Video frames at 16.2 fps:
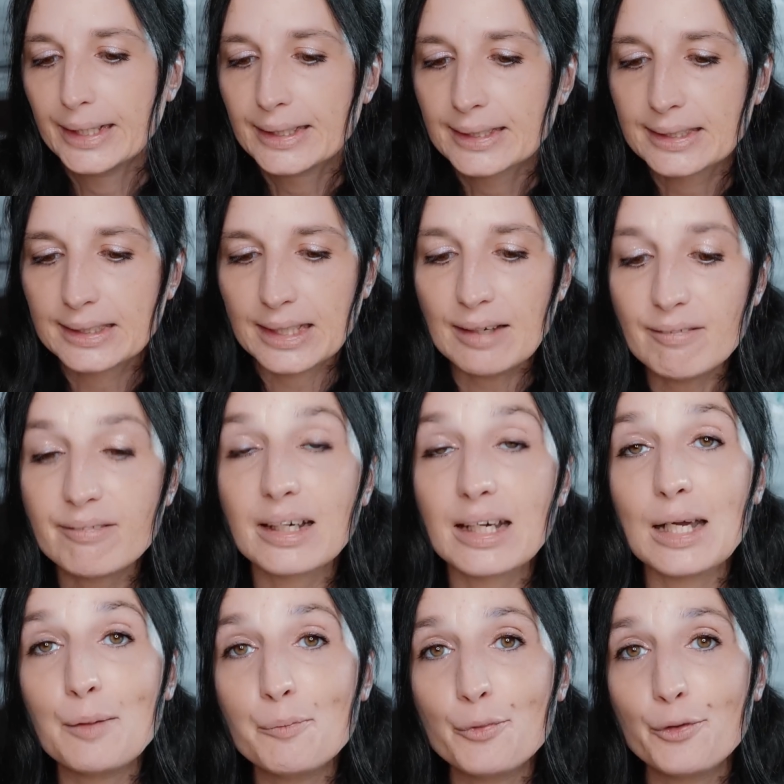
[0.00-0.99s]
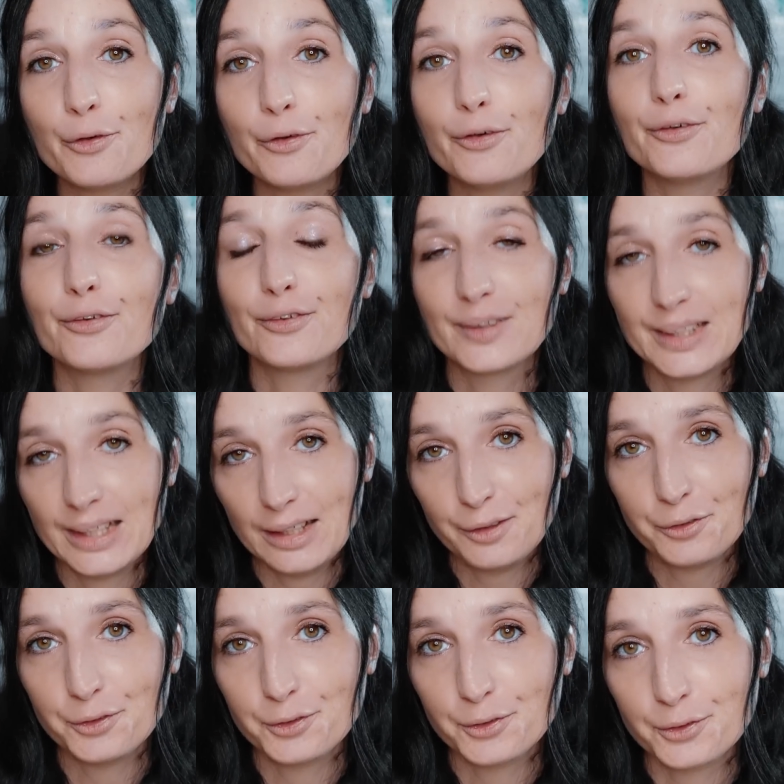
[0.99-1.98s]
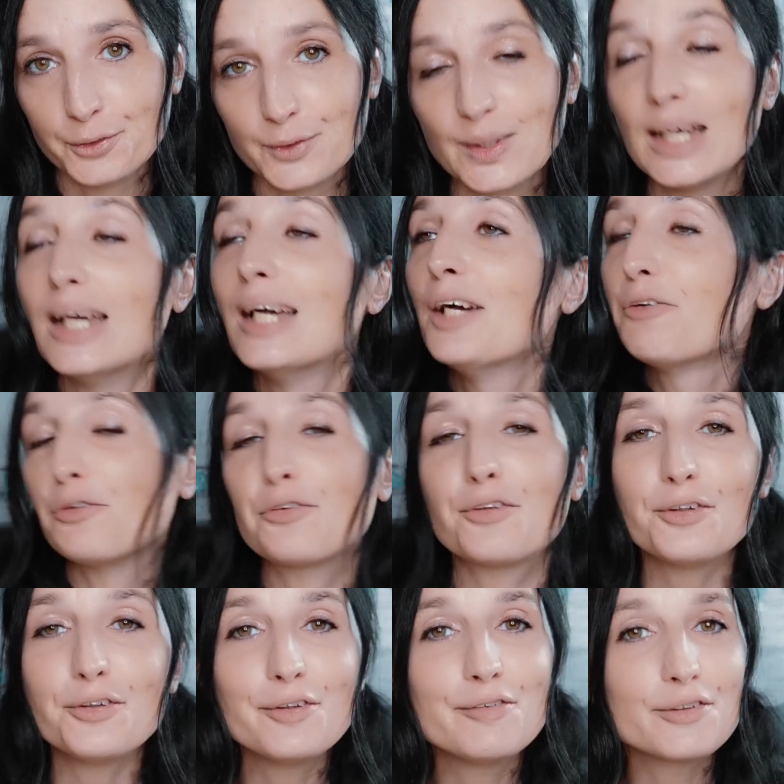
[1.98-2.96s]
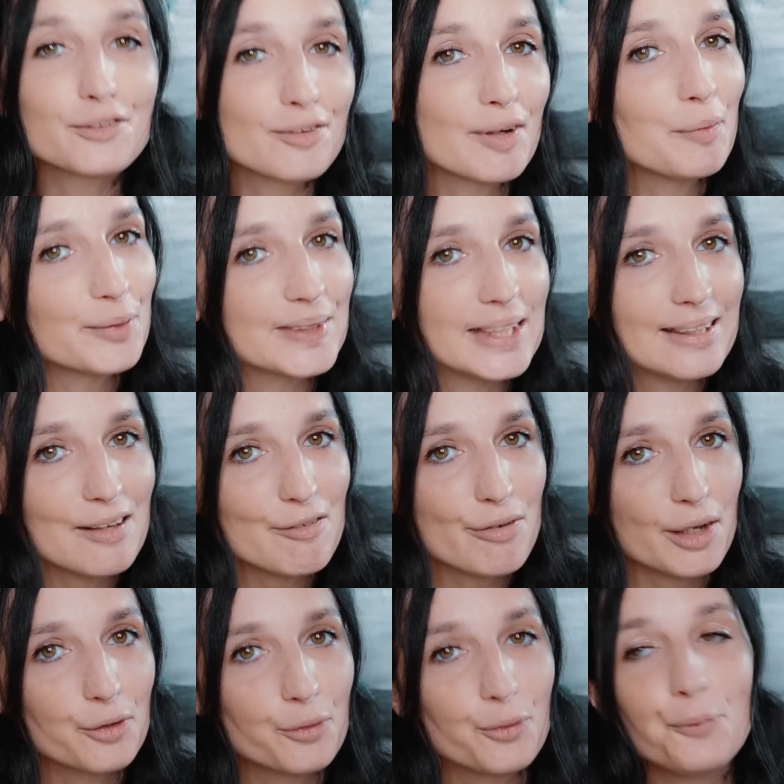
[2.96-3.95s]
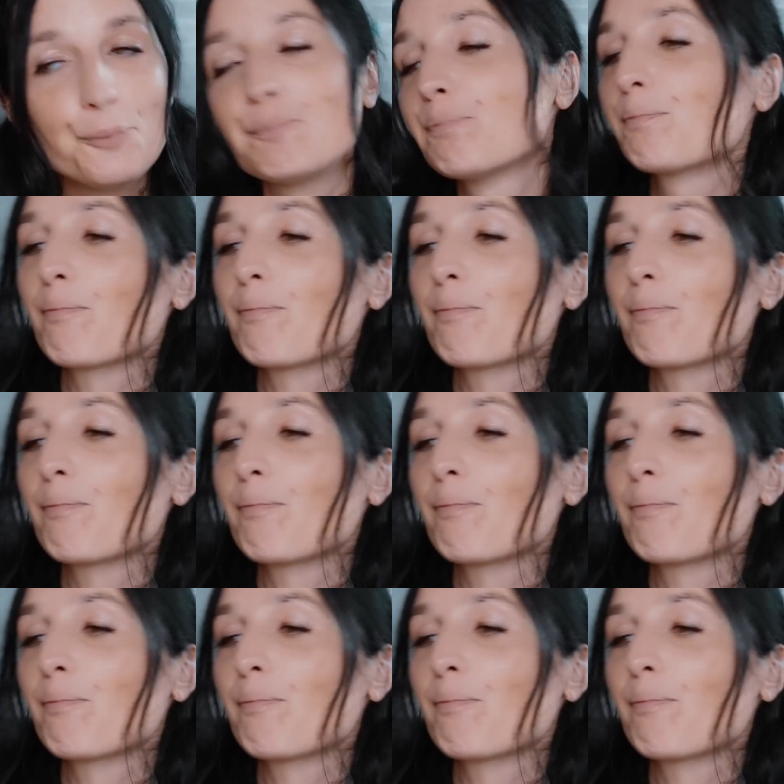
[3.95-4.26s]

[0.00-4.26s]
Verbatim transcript: C'est vraiment quelque chose. Contente de vous retrouver pour cette FAQ.